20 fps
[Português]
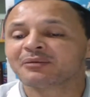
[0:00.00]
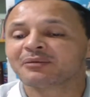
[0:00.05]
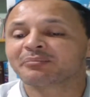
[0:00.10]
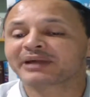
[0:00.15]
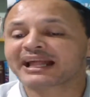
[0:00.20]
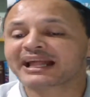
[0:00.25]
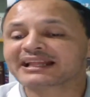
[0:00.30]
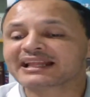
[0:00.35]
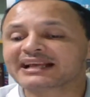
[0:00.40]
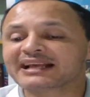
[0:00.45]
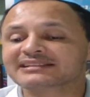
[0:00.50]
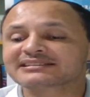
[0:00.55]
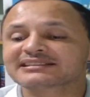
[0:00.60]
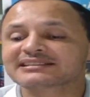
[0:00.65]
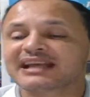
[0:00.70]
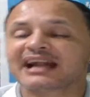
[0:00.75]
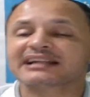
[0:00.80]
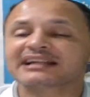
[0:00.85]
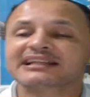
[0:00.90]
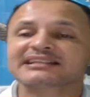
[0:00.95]
para dar
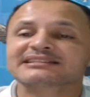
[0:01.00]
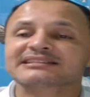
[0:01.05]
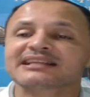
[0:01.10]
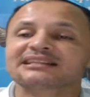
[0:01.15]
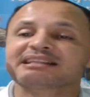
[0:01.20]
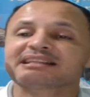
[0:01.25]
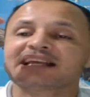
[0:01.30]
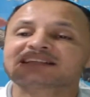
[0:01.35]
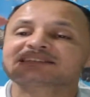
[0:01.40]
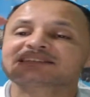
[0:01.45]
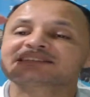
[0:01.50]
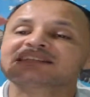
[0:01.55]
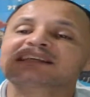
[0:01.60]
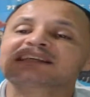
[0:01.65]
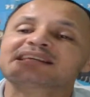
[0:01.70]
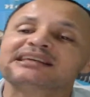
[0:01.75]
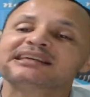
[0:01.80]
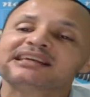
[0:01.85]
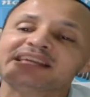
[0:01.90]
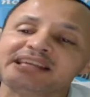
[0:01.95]
certo, você tem que
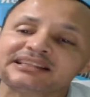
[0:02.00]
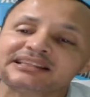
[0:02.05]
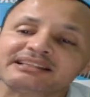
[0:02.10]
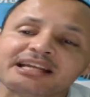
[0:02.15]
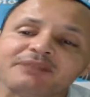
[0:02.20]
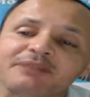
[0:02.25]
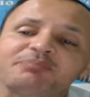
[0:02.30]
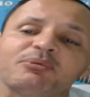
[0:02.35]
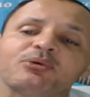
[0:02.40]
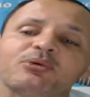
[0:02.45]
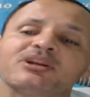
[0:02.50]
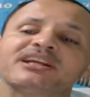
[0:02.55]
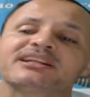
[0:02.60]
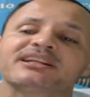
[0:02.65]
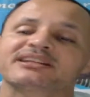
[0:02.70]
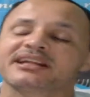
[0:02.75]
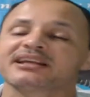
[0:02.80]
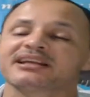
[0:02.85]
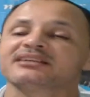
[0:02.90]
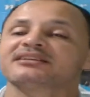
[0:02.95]
seguir item por
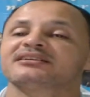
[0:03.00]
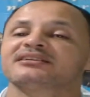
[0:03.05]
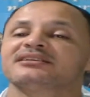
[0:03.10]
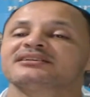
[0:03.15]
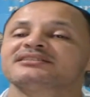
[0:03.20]
item.